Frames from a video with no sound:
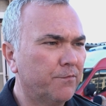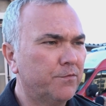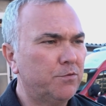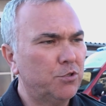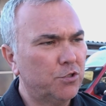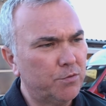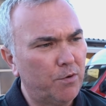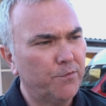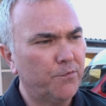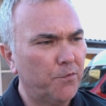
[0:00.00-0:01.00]
zwischen
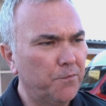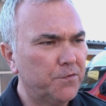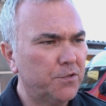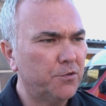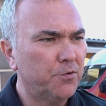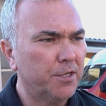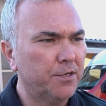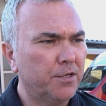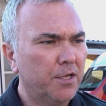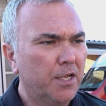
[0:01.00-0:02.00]
12 und 15 Jahren.